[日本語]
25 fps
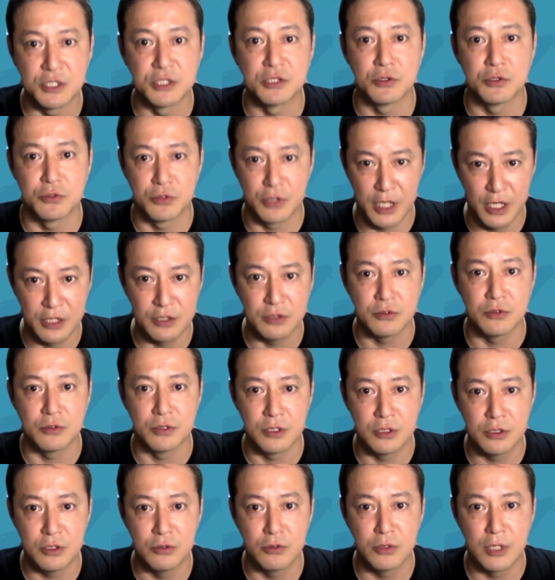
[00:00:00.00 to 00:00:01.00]
スイー とのやり
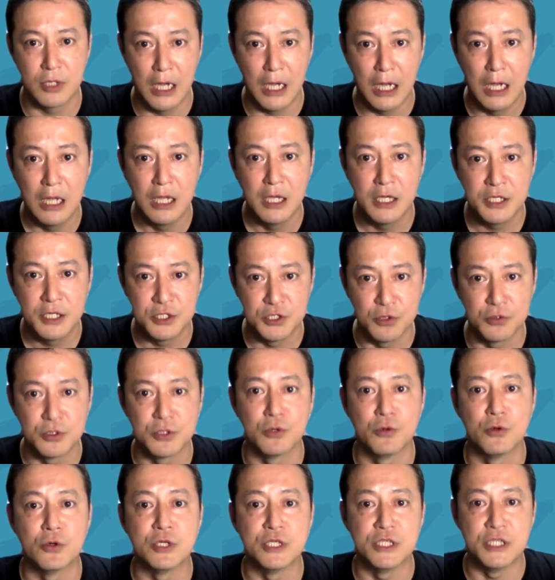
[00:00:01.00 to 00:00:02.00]
取りっていうのが非
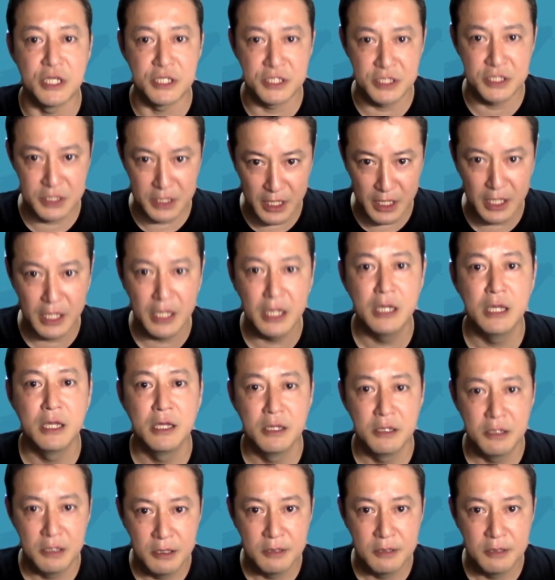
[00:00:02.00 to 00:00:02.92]
常に多いですね。